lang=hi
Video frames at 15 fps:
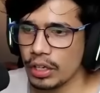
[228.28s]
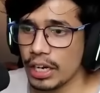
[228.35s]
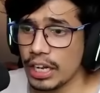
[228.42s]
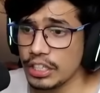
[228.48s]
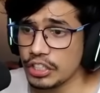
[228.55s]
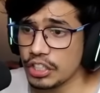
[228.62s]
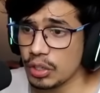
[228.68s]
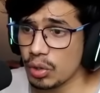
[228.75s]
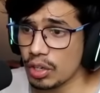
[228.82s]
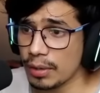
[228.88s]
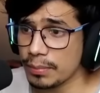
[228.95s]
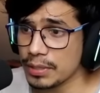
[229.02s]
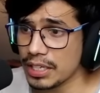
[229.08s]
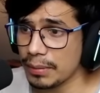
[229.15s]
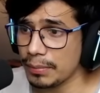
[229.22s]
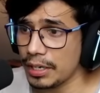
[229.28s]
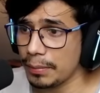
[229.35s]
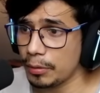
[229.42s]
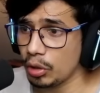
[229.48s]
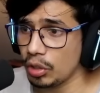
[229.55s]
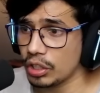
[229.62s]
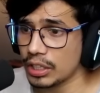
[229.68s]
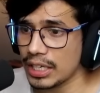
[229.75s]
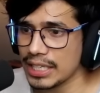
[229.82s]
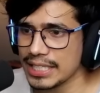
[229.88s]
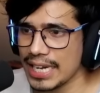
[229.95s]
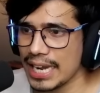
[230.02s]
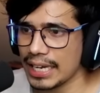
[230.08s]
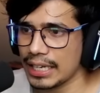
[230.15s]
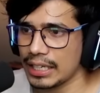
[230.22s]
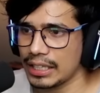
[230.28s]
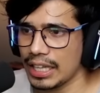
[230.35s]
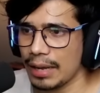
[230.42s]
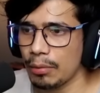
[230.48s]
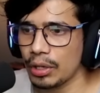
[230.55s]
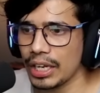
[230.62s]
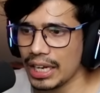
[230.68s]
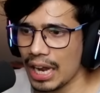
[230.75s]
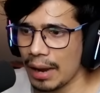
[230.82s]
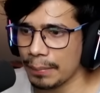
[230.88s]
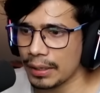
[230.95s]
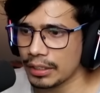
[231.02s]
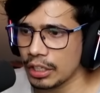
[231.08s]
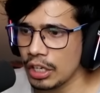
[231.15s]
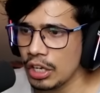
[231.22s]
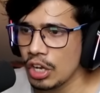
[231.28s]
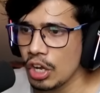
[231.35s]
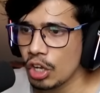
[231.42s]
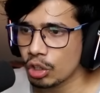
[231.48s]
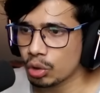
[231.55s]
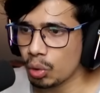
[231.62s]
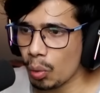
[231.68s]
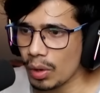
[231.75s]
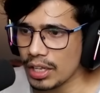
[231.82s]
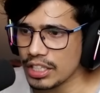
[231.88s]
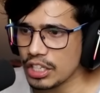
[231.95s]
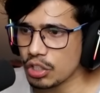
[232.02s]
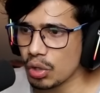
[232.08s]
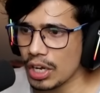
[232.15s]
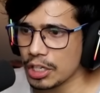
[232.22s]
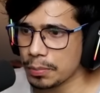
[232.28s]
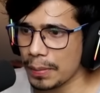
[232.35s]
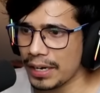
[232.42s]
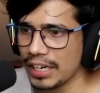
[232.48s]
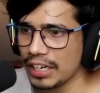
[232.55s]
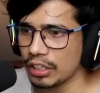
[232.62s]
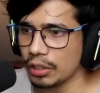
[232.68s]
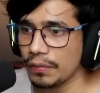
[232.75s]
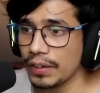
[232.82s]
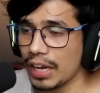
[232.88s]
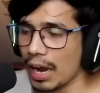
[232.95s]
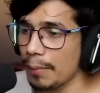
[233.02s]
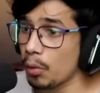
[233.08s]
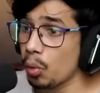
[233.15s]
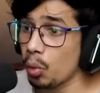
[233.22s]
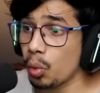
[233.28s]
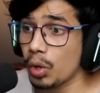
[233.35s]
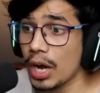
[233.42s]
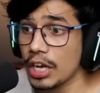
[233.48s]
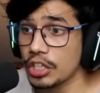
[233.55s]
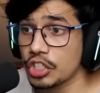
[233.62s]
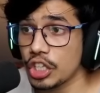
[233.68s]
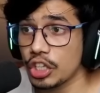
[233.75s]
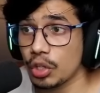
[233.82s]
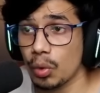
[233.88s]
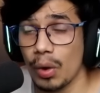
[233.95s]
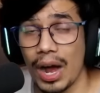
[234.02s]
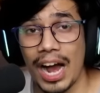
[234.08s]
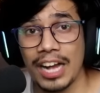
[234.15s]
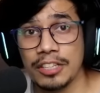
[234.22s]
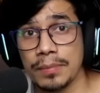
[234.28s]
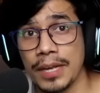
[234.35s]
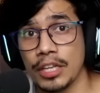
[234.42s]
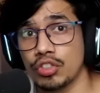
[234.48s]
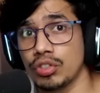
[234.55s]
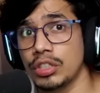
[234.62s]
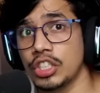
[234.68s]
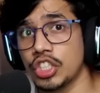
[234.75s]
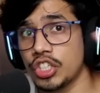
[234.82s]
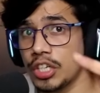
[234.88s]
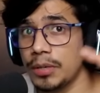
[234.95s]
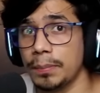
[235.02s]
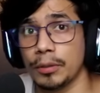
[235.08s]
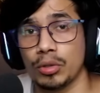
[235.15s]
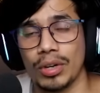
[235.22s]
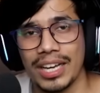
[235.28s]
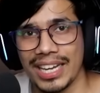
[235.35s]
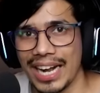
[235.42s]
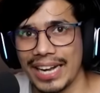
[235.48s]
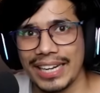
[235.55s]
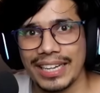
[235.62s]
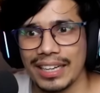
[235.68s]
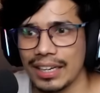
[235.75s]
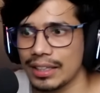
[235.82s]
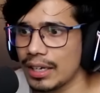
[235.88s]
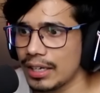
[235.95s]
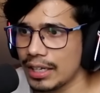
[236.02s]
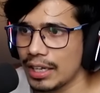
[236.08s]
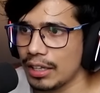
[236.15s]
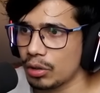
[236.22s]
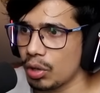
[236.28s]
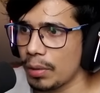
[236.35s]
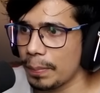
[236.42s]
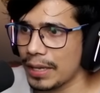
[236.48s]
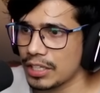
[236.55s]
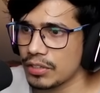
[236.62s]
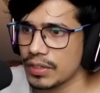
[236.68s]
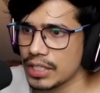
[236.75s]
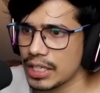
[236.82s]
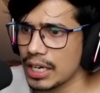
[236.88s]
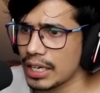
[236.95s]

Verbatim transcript: ने गाइज देखो कम से कम नहीं भी तो इतना स्टैक खरीद लिया हम लोग एक काम करते हैं थोड़ा सा इसको एक्सपेंड करते हैं फिर काम ओ गाइज ये देखो आज मैं एक्चुअली स्ट्रीम पे थोड़ा ग्राइंड कर रहा था ठीक है थोड़ा पैसे वैसे का